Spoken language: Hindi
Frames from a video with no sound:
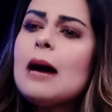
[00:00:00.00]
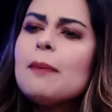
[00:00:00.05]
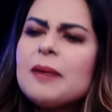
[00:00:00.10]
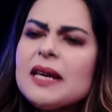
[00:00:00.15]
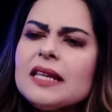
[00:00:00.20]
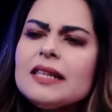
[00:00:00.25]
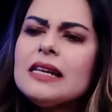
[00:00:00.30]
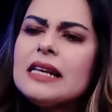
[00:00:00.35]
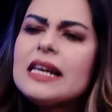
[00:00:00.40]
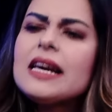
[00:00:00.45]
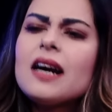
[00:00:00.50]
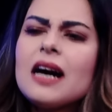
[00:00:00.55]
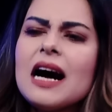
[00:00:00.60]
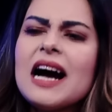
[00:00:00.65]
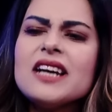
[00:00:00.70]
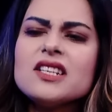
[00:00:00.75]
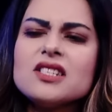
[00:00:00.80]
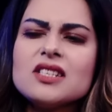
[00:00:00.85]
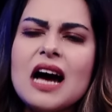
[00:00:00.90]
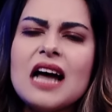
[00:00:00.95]
आपकी दिल की
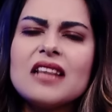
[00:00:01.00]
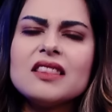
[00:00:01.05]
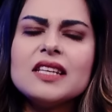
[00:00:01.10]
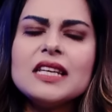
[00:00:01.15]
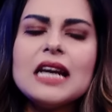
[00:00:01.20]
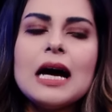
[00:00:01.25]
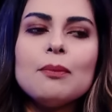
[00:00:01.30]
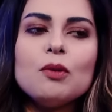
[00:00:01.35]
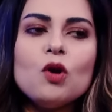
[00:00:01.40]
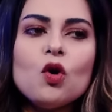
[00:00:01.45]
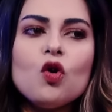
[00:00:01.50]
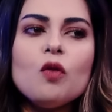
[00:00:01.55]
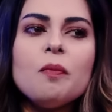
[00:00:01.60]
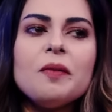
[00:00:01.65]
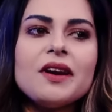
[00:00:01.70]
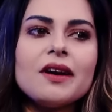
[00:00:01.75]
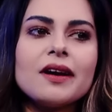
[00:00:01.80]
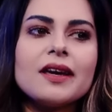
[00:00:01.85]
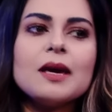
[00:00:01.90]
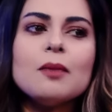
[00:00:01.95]
ख्वाहिश थी ना आप लोगों
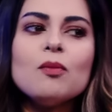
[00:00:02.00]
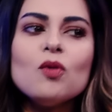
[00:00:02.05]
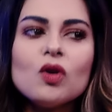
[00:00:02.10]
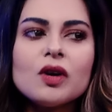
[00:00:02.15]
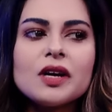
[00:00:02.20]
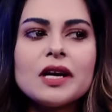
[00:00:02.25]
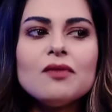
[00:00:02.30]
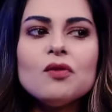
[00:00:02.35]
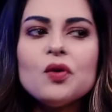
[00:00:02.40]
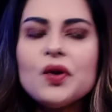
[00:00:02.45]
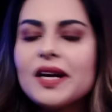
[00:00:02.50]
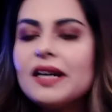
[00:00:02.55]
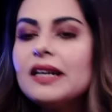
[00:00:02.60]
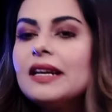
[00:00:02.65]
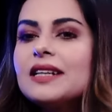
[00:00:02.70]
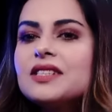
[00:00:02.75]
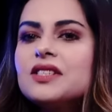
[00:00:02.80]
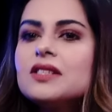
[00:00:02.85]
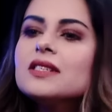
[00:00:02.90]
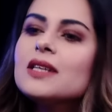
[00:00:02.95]
पे रख के बोल रहे हैं वो एक
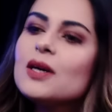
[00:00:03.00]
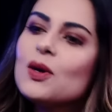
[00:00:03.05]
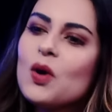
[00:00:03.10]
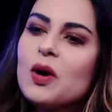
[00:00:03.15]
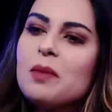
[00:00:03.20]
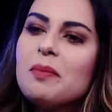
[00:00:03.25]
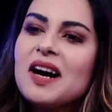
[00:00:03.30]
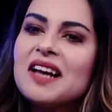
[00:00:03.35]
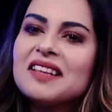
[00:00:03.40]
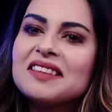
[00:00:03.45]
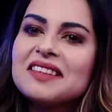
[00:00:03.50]
अलग यार हमें